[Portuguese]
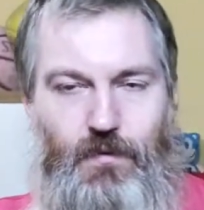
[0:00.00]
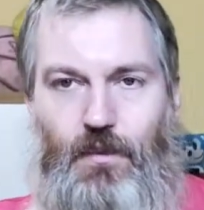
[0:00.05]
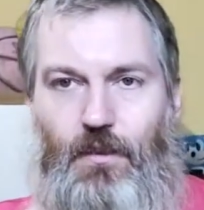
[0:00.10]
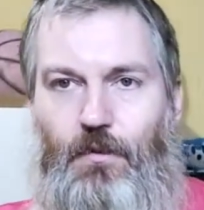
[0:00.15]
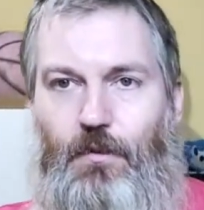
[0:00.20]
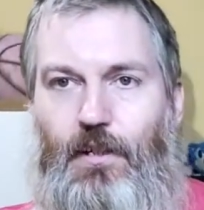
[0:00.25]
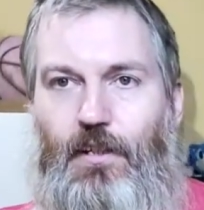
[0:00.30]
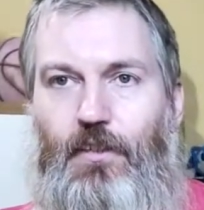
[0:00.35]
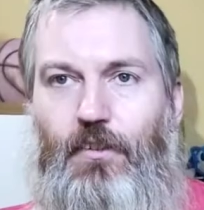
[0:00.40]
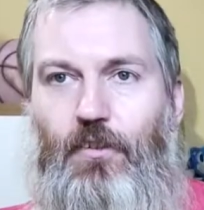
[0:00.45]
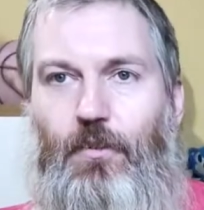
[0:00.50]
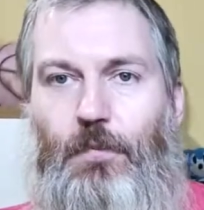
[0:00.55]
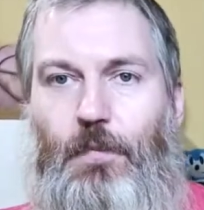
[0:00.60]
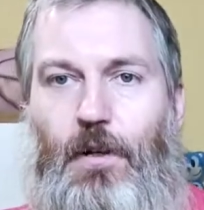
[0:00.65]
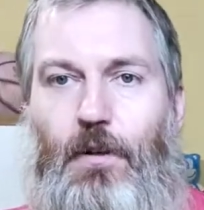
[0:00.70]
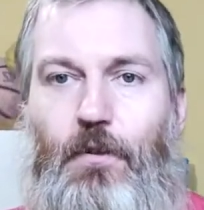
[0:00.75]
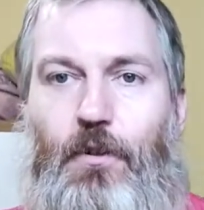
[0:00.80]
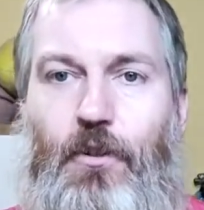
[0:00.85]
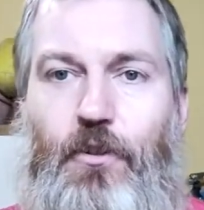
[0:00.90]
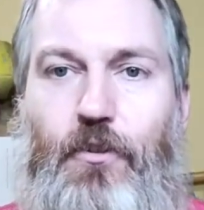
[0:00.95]
Então é isso
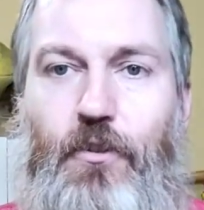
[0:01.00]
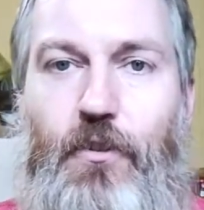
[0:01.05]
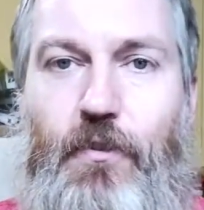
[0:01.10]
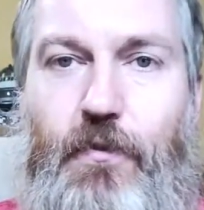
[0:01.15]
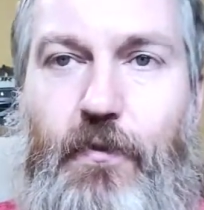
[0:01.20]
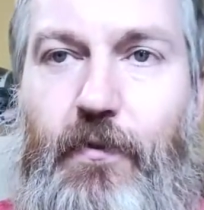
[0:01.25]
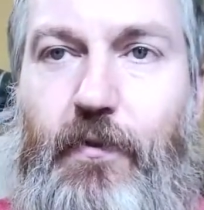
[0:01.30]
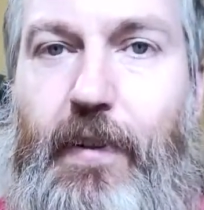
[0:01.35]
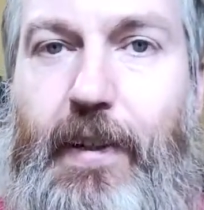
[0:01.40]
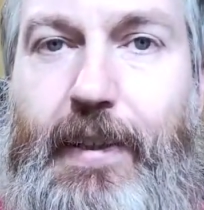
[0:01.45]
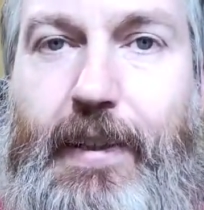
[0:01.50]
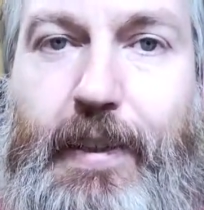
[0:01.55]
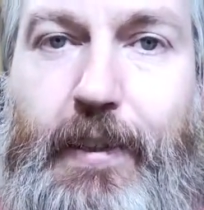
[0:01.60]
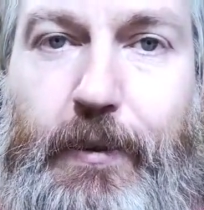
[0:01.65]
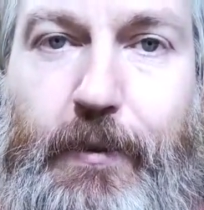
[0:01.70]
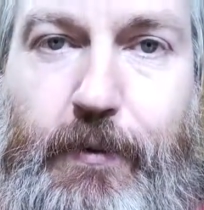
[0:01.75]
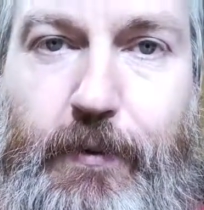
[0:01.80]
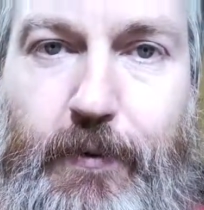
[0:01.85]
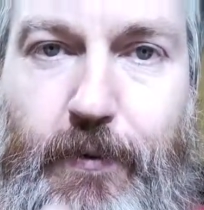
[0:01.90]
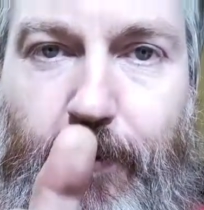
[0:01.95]
para hoje.
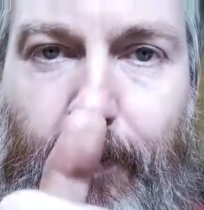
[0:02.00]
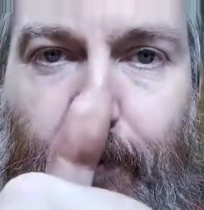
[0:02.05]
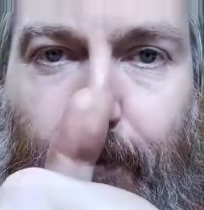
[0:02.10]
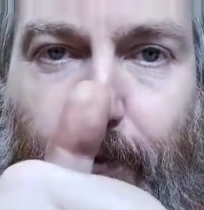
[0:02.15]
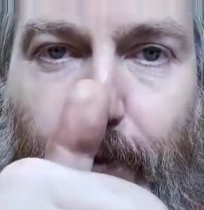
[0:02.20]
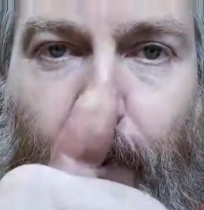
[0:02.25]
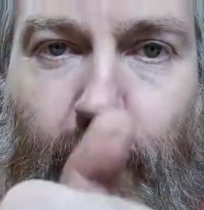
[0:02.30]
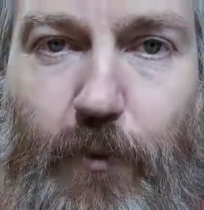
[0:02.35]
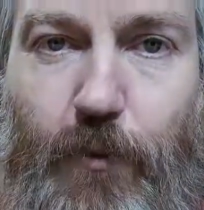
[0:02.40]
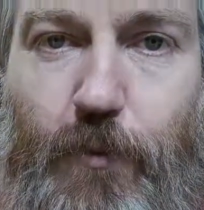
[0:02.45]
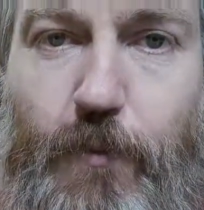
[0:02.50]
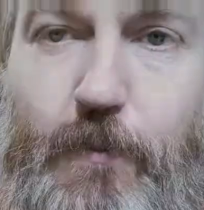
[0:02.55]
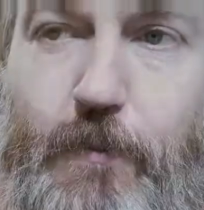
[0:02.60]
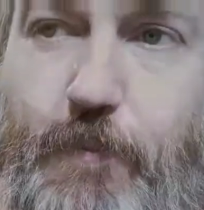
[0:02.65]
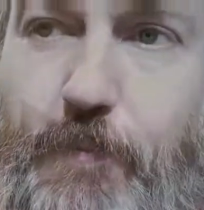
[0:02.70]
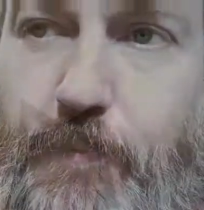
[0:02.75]
Valeu, falou!